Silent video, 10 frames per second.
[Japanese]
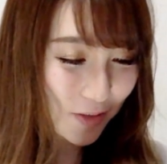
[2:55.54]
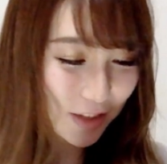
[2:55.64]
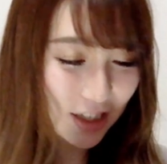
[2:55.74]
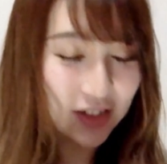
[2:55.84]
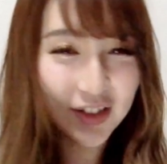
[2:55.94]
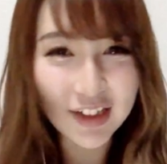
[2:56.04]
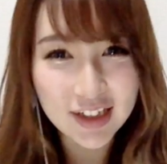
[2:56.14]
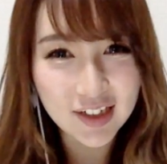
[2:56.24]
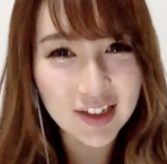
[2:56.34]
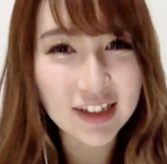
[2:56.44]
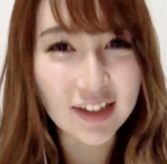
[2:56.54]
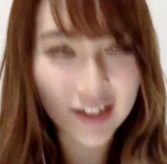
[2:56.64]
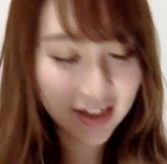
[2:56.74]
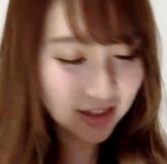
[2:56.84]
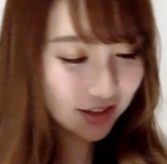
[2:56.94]
これはこれで可愛いんだよ
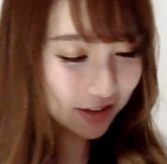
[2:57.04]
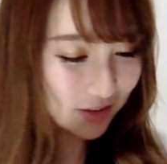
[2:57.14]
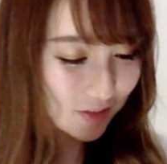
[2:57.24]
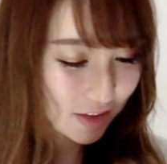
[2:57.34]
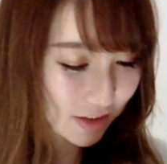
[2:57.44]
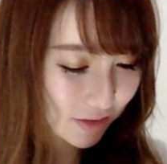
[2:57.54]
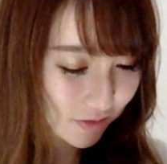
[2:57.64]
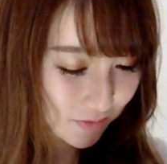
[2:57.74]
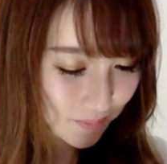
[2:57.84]
ね。可愛いんだよ。